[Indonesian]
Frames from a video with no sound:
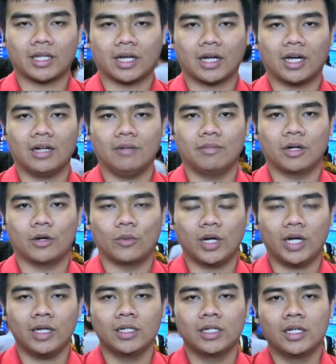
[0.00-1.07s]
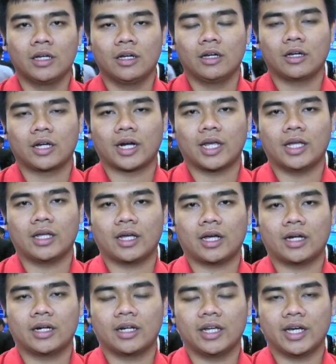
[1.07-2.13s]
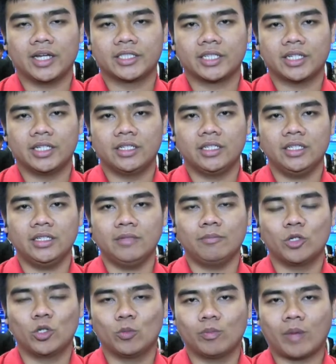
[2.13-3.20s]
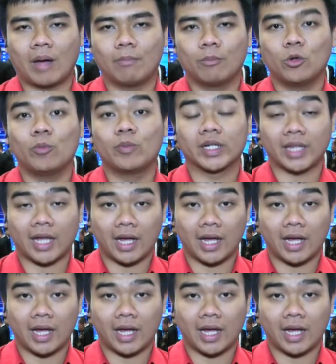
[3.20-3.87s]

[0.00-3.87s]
menyatakan bahwa kenaikan dari ASG ini belum mampu